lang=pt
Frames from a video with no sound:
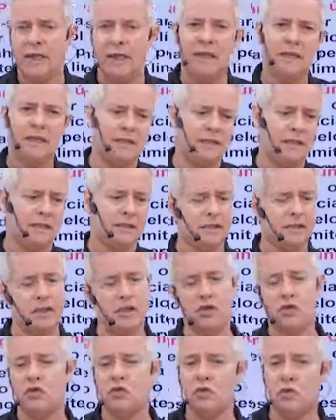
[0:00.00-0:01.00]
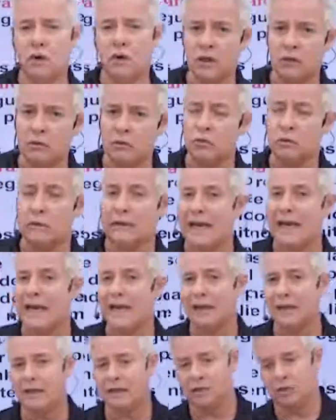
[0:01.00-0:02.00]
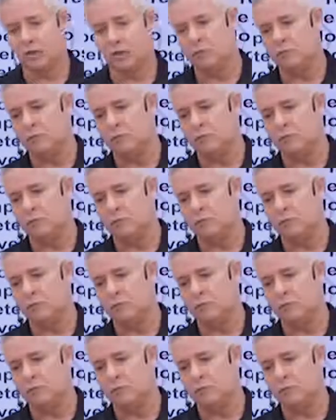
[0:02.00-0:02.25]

Exercício regular do